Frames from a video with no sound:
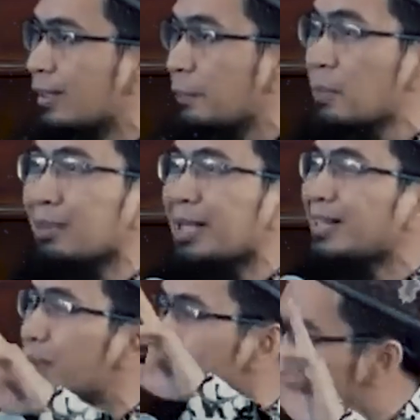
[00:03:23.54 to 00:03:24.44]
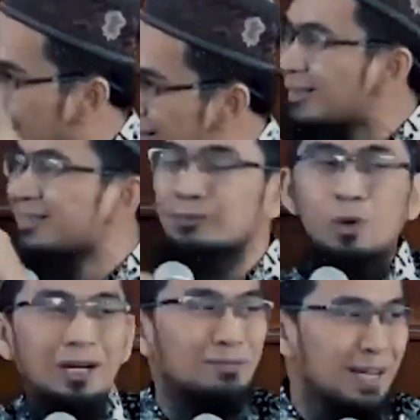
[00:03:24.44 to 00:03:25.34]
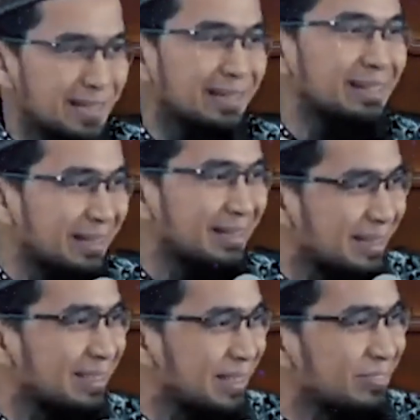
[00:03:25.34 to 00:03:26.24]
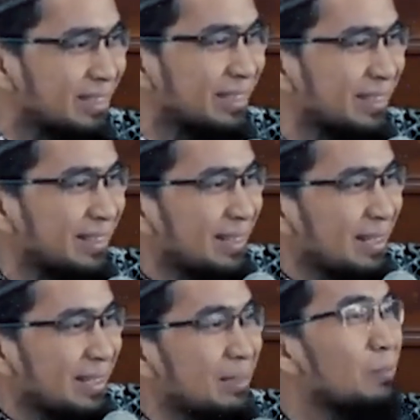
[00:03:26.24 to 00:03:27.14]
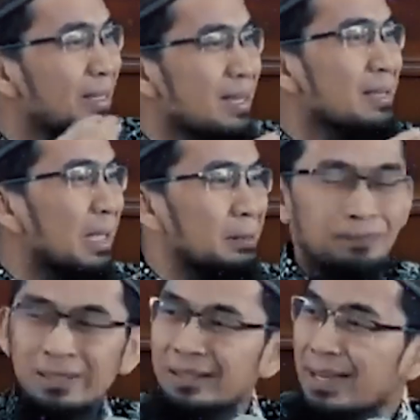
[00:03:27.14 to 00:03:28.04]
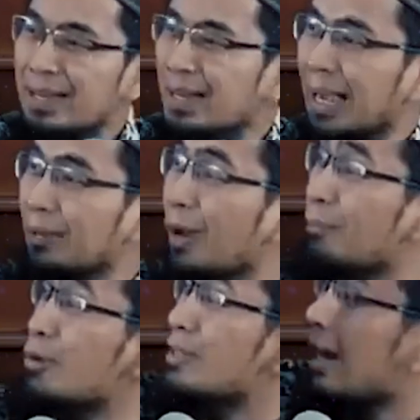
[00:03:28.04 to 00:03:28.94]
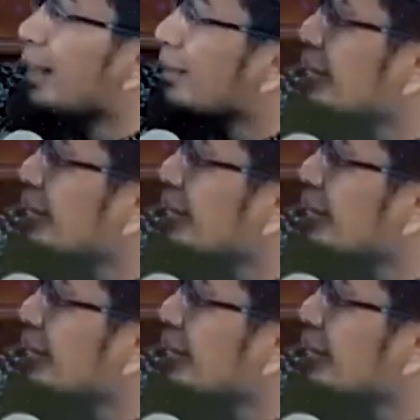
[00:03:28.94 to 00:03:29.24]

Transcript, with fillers: Tapi mereka membenarkan semua kebaikan yang ada dari Nabi. Dibayangkan ya kalau Abu Jahal